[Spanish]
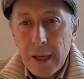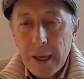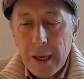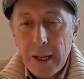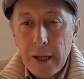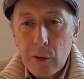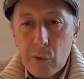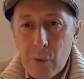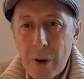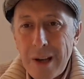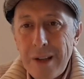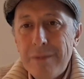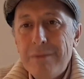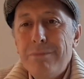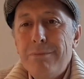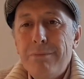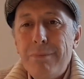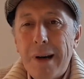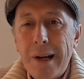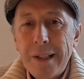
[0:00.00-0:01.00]
el
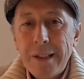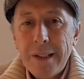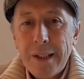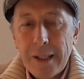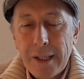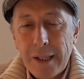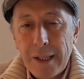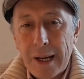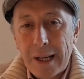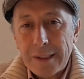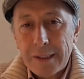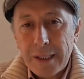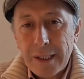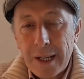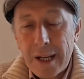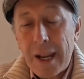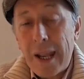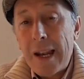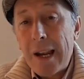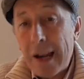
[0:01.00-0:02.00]
cual van eh, a
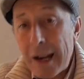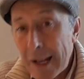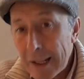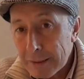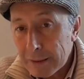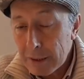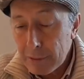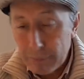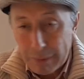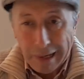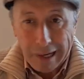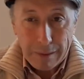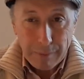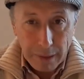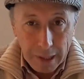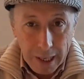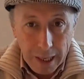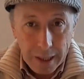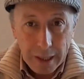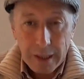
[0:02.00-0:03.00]
tener enlace para
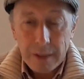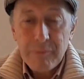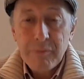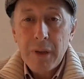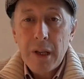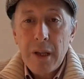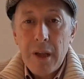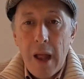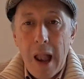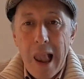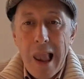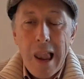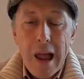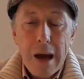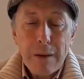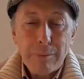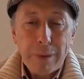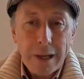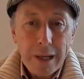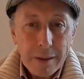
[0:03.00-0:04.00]
mirarla,
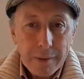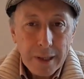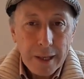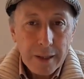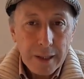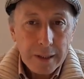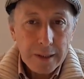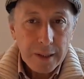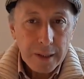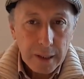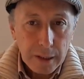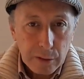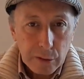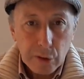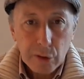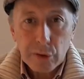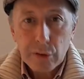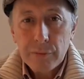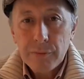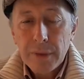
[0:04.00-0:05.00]
las palabras del
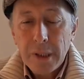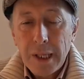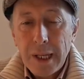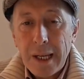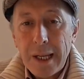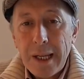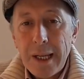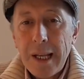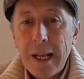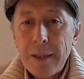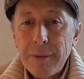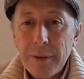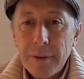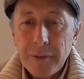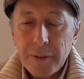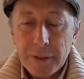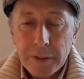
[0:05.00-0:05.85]
director, las,